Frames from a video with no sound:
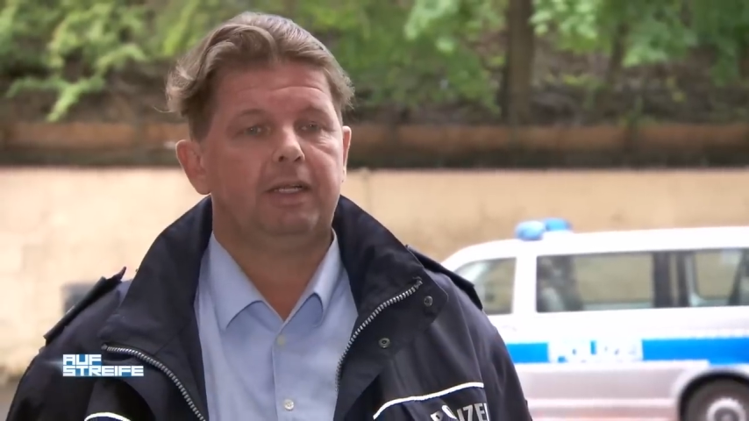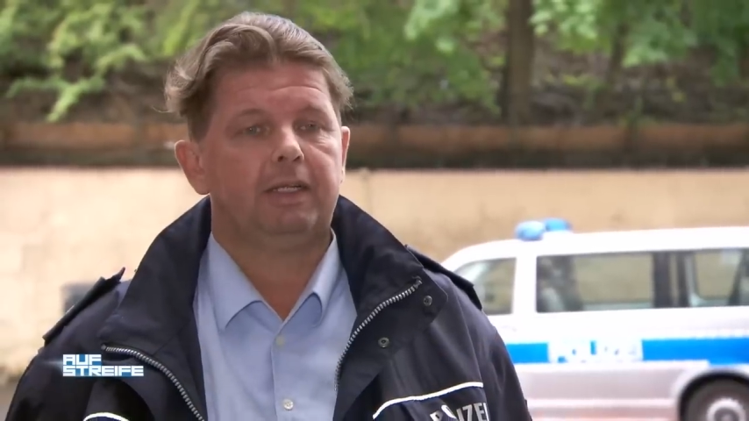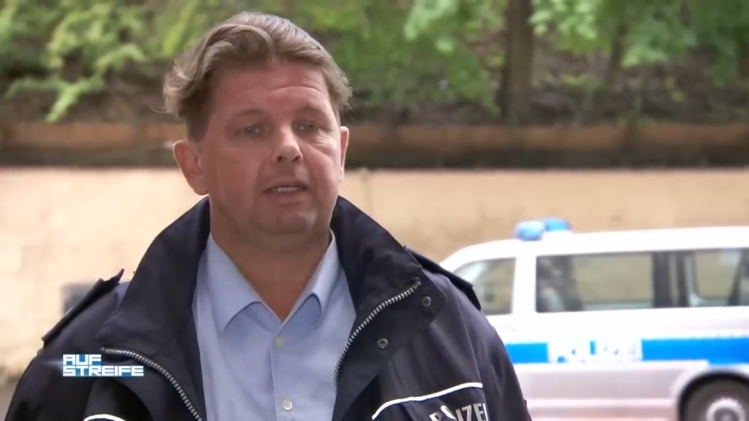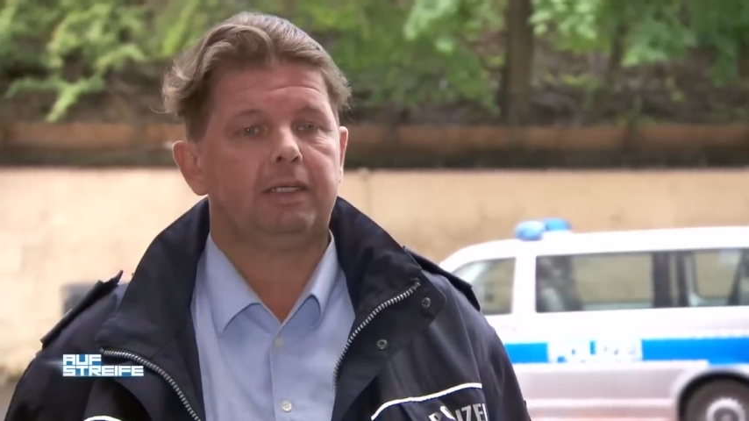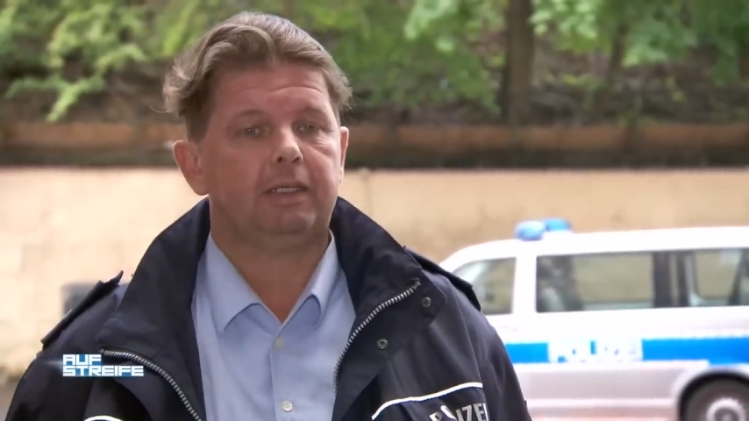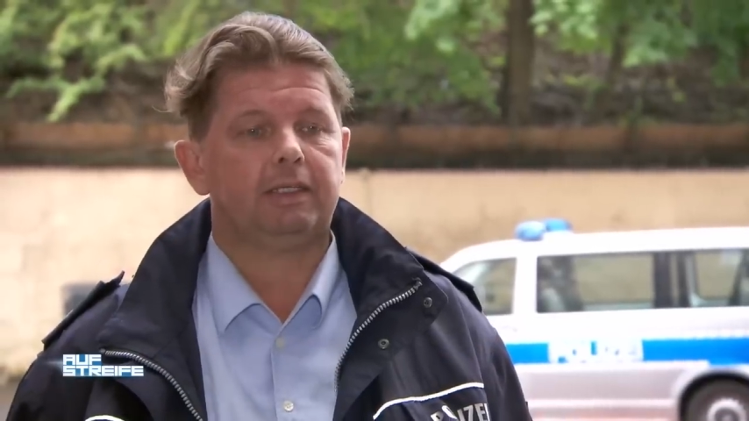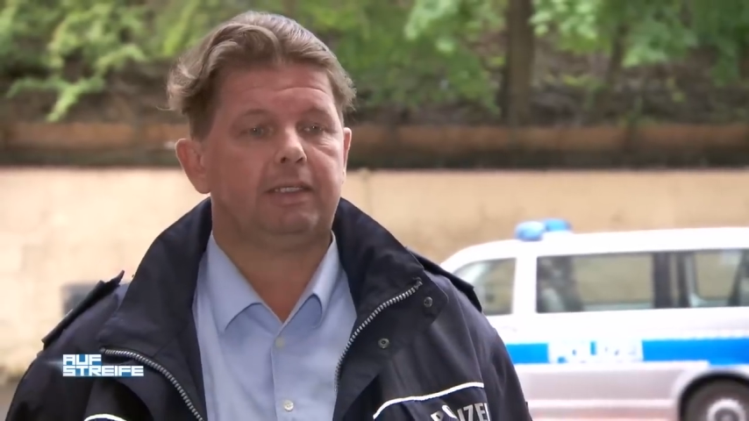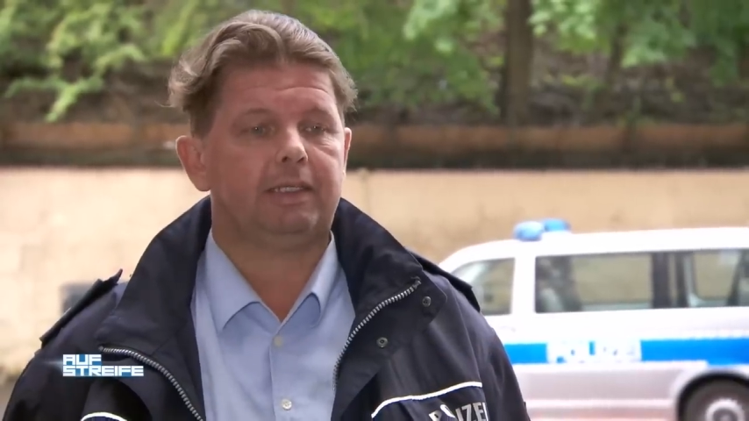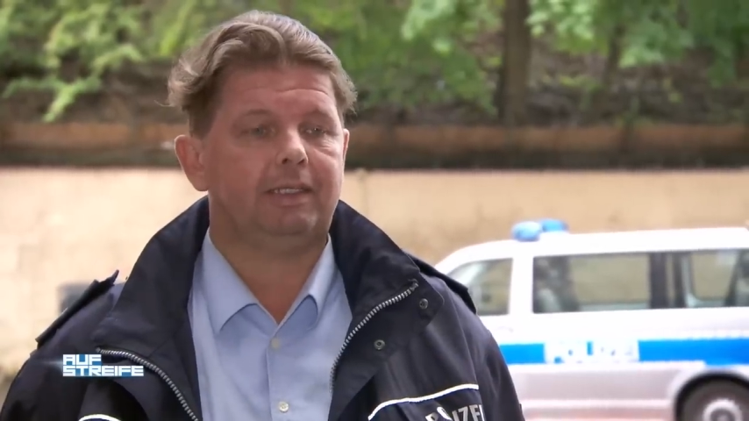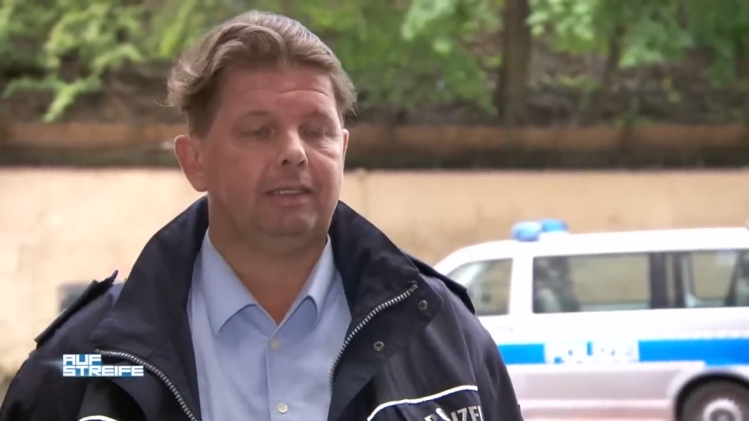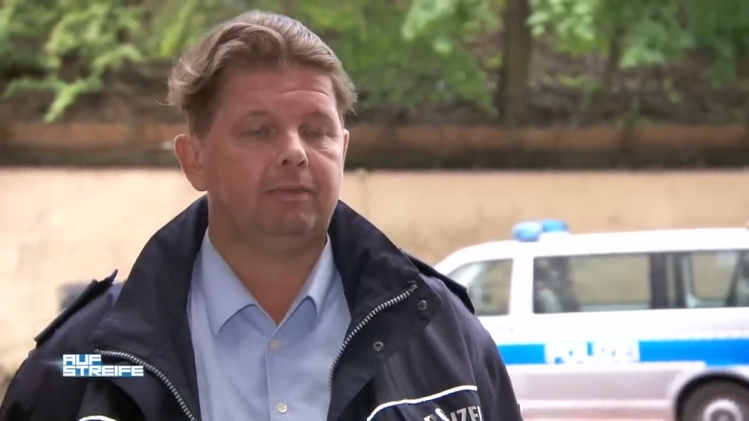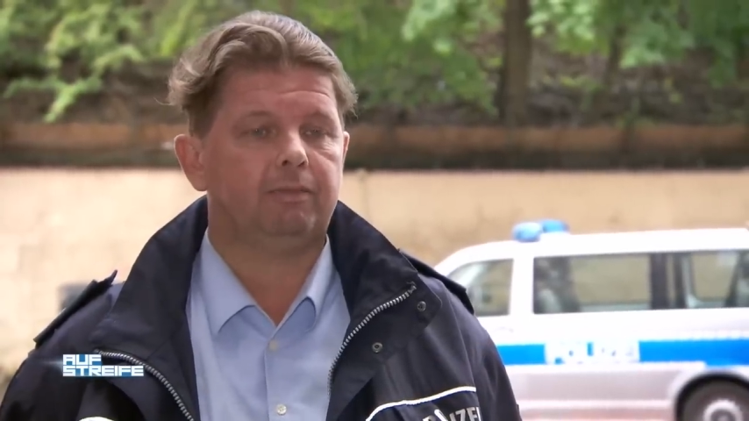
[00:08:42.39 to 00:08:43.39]
Äh,
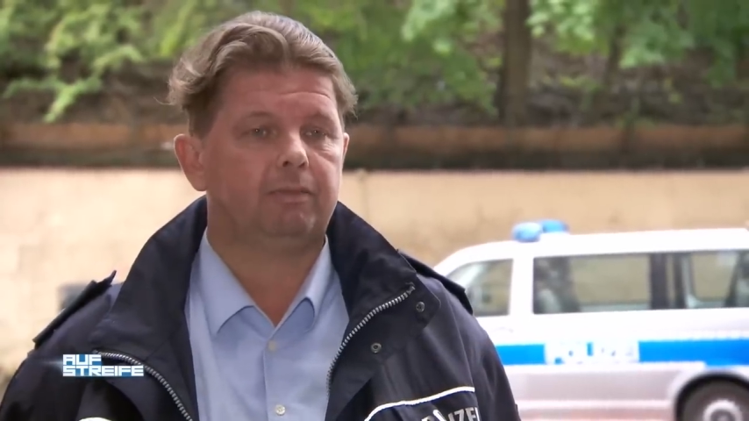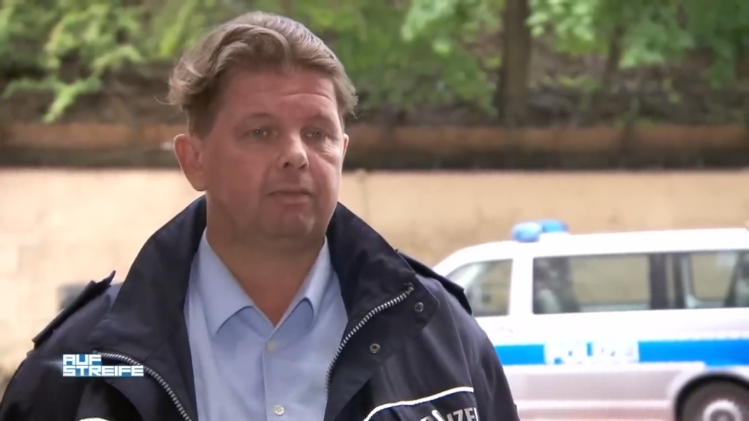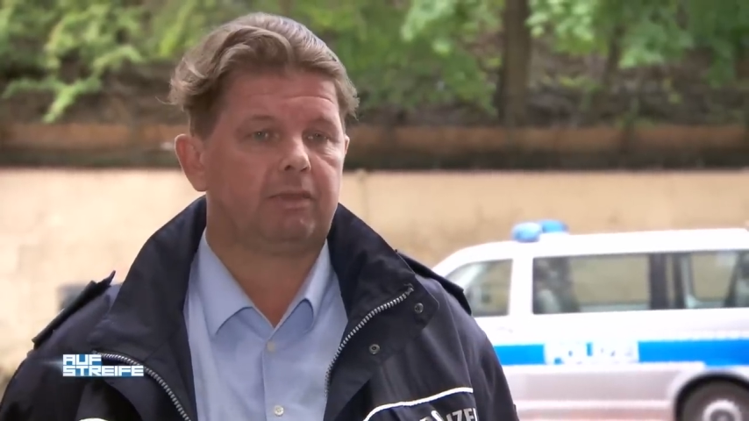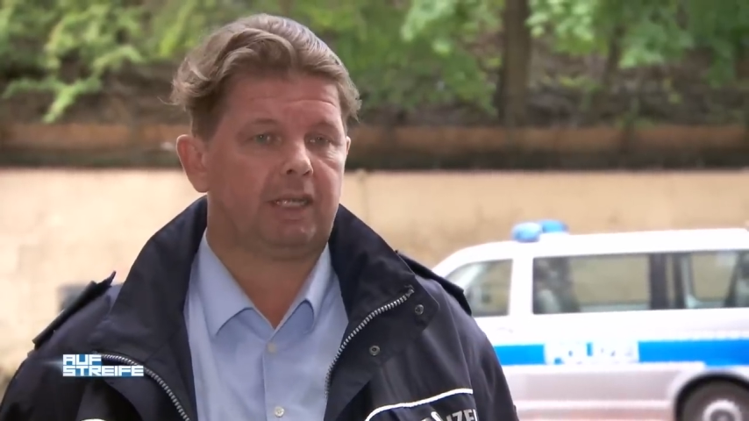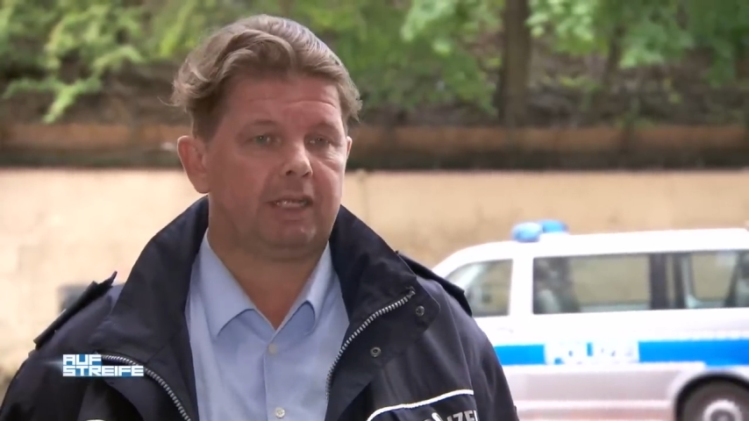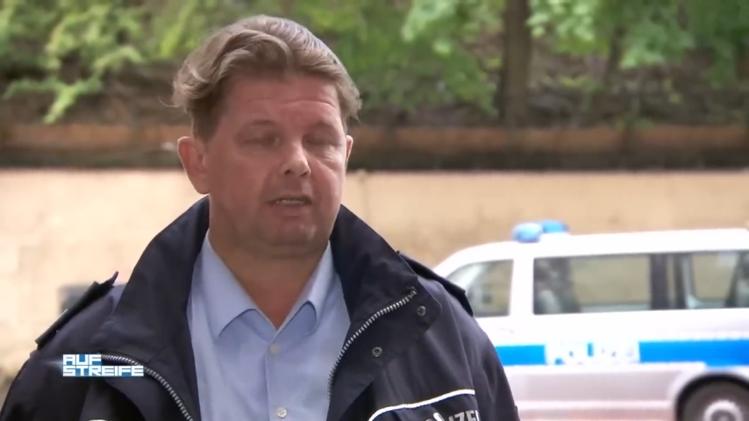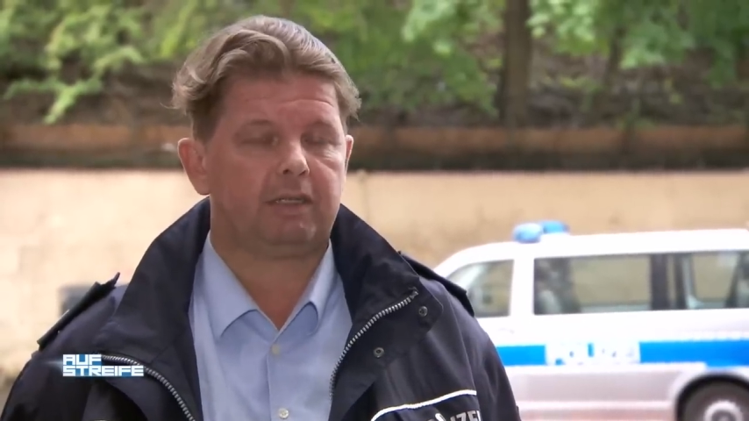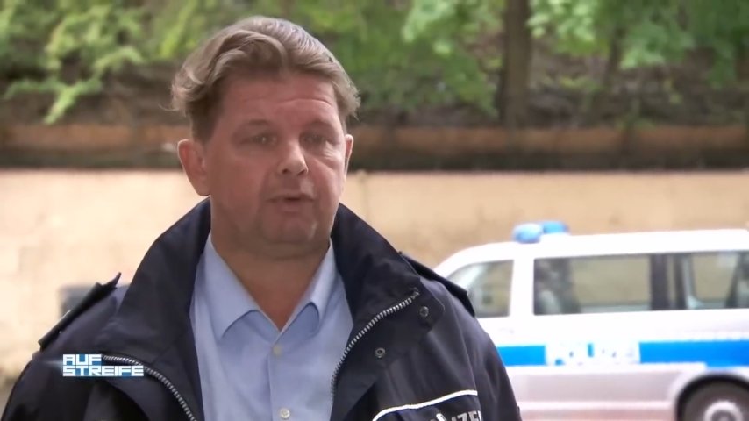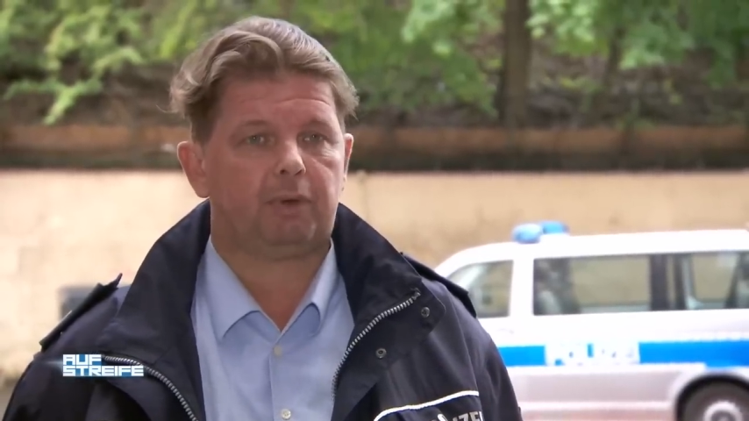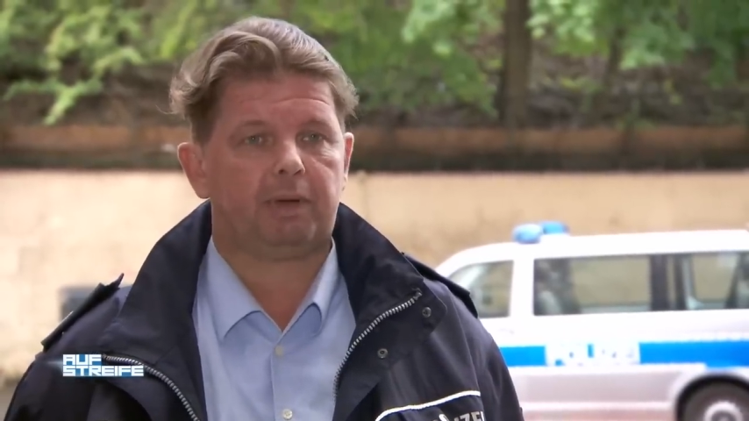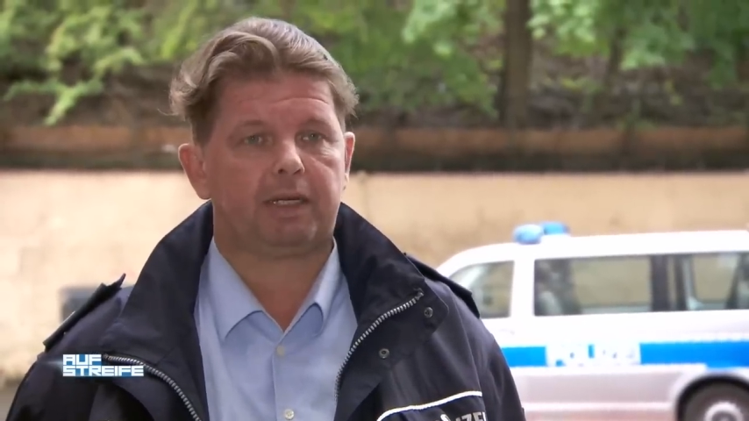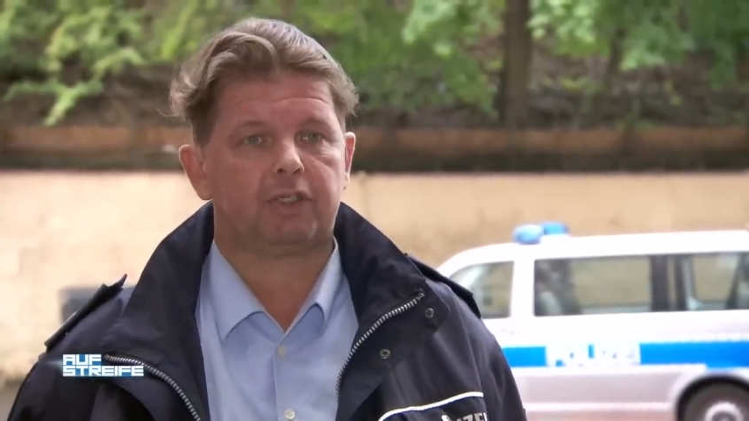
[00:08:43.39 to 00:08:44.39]
die Täter, die
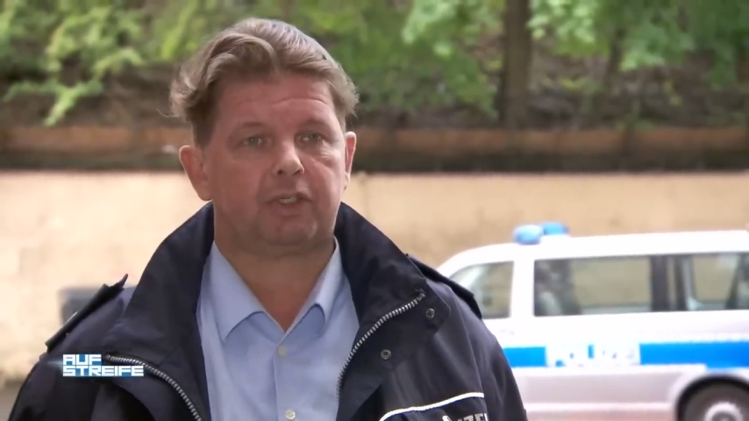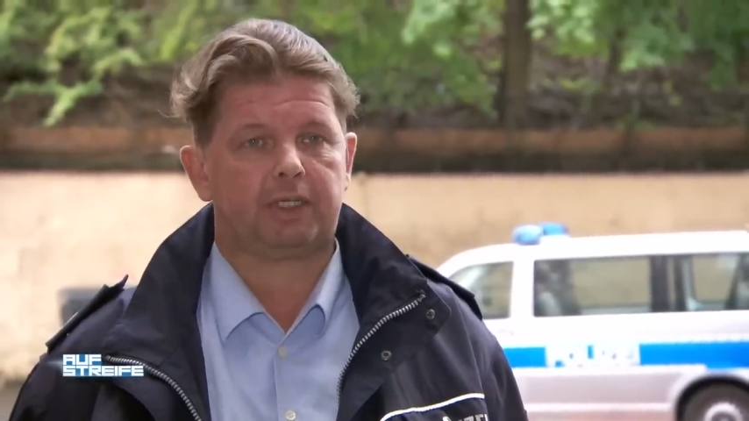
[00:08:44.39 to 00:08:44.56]
vermeintlichen